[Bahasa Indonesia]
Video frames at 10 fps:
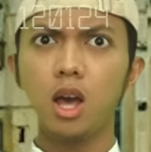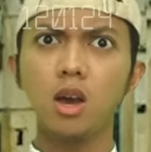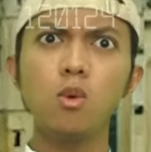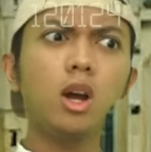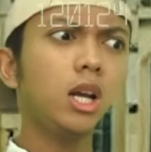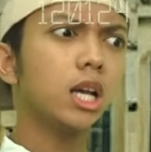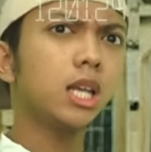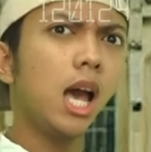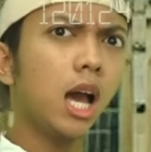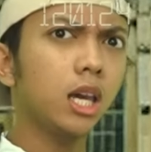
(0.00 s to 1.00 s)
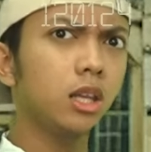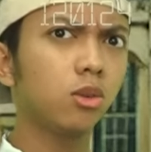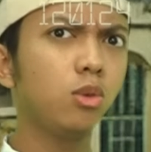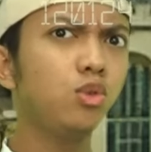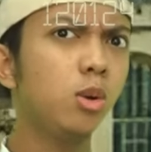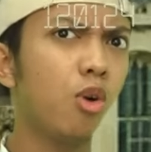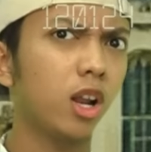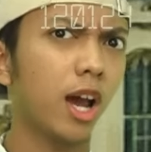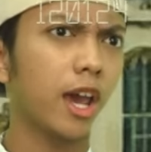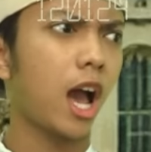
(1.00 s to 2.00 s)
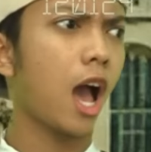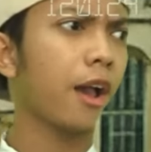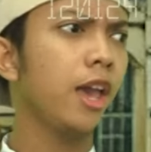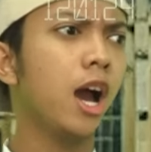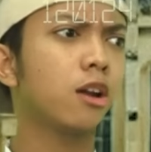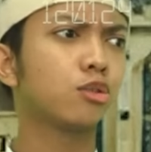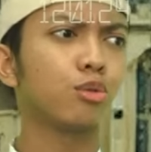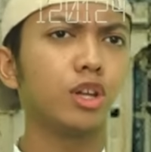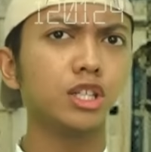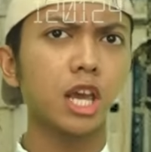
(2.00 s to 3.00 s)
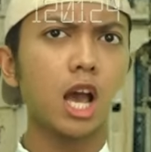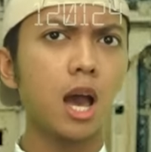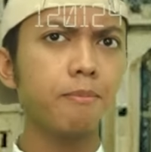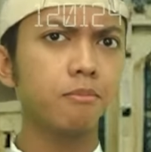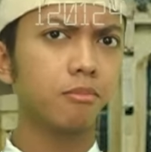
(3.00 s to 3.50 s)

Lah, gue kan gak sakit. Gue juga bukan kayak kakek yang harus rutin check up.